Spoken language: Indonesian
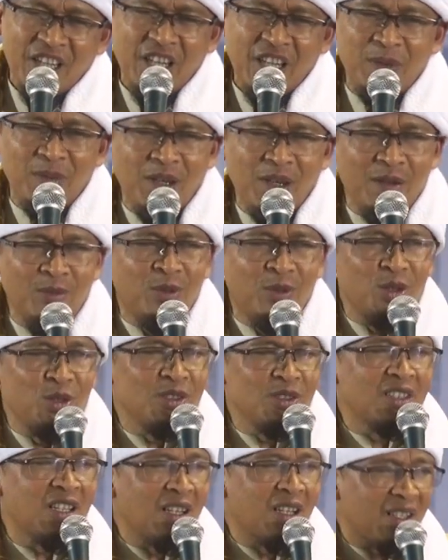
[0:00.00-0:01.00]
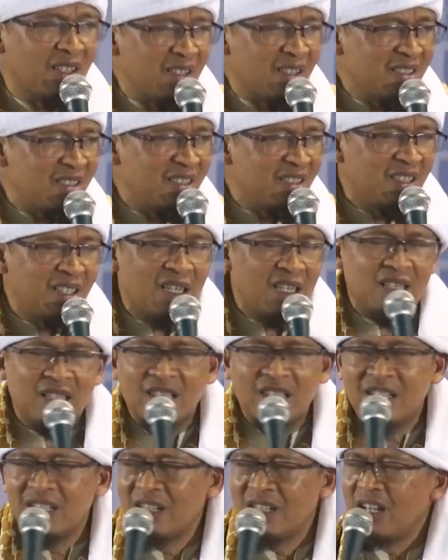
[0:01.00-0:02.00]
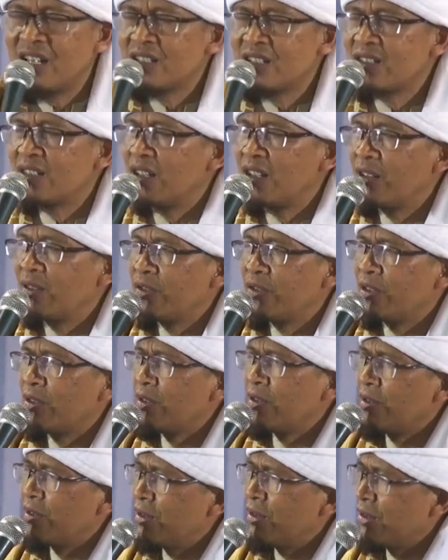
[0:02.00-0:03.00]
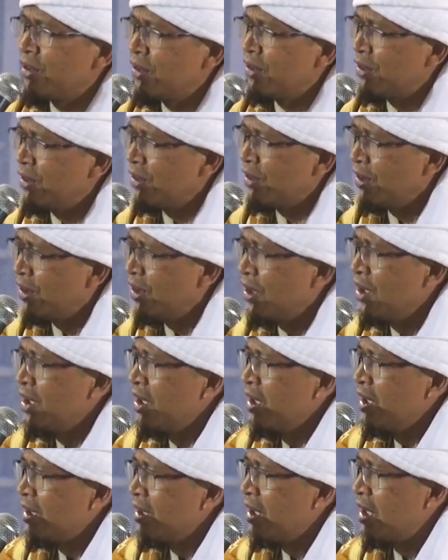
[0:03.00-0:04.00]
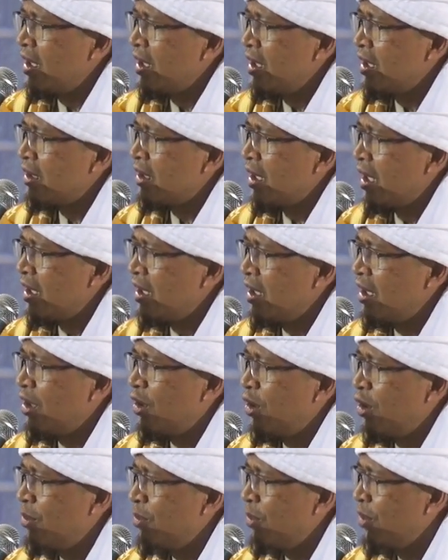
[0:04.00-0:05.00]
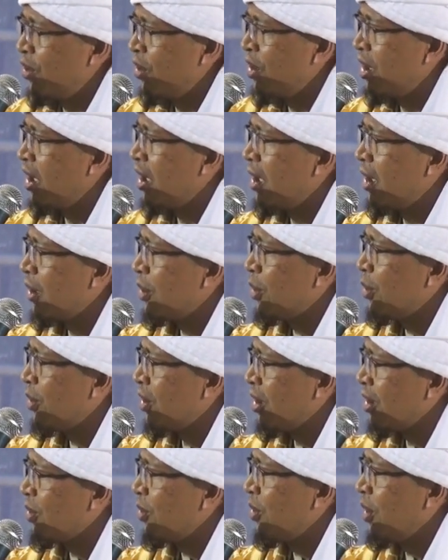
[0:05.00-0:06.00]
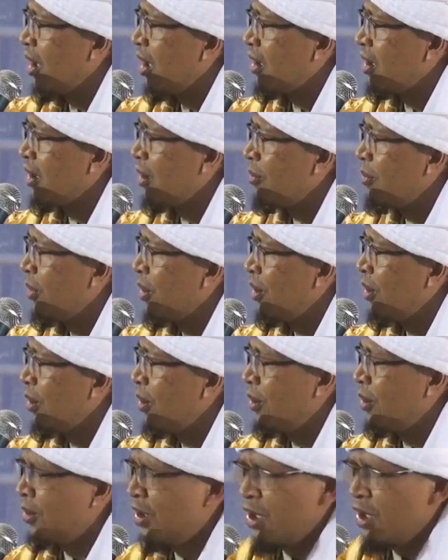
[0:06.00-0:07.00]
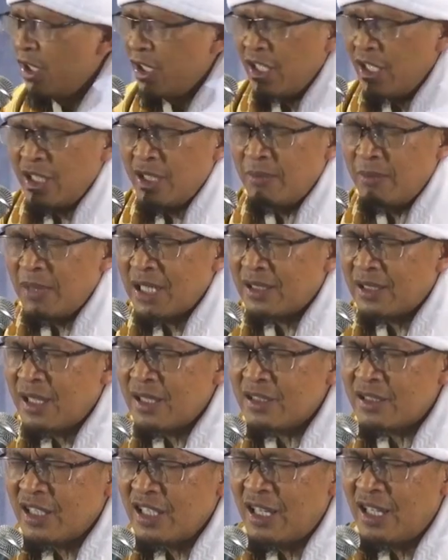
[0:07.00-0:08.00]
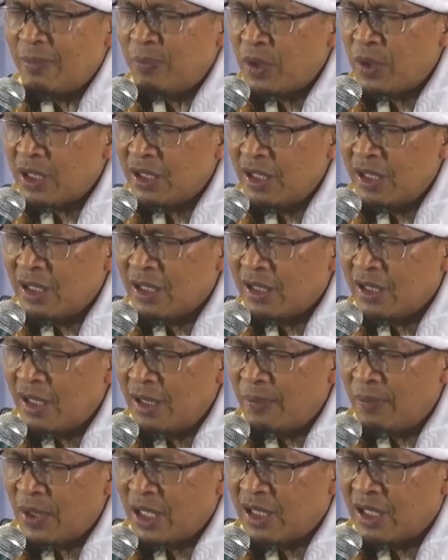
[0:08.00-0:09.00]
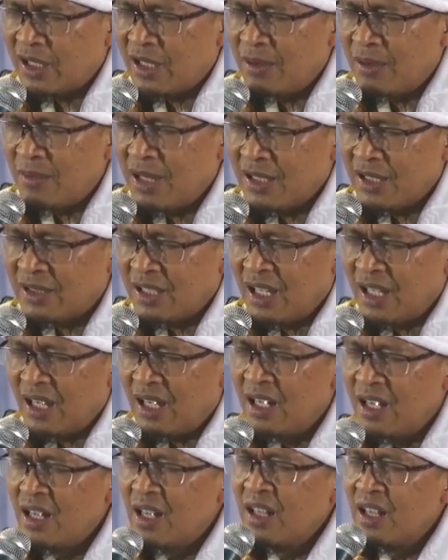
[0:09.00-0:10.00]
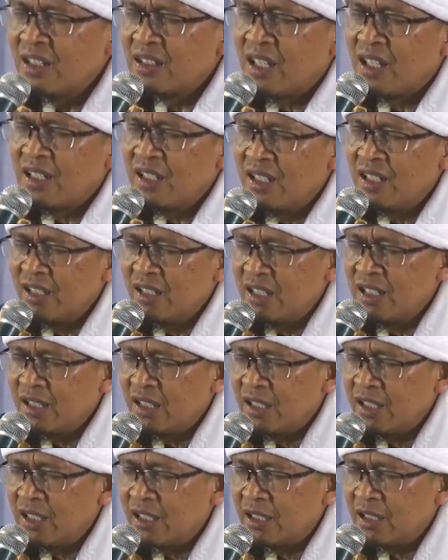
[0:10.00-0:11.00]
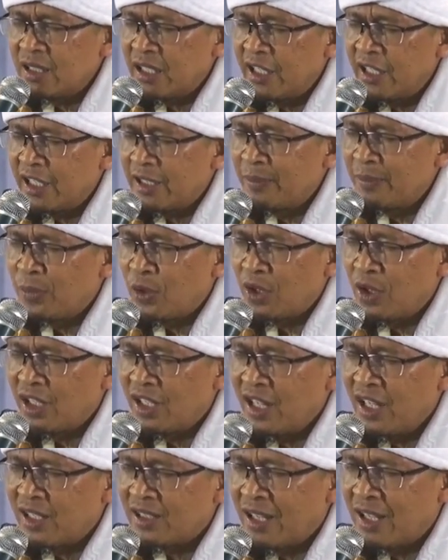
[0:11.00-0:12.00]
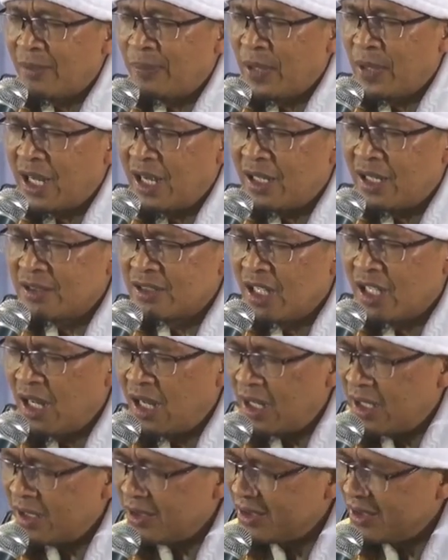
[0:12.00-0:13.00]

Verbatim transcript: emang mulut ngeres ini hadirin astagfirullah dari tadi ngomong gak keru-keruan ngebohong ini mata saya perih kenapa kena mata tadi di handphone lihat apa aja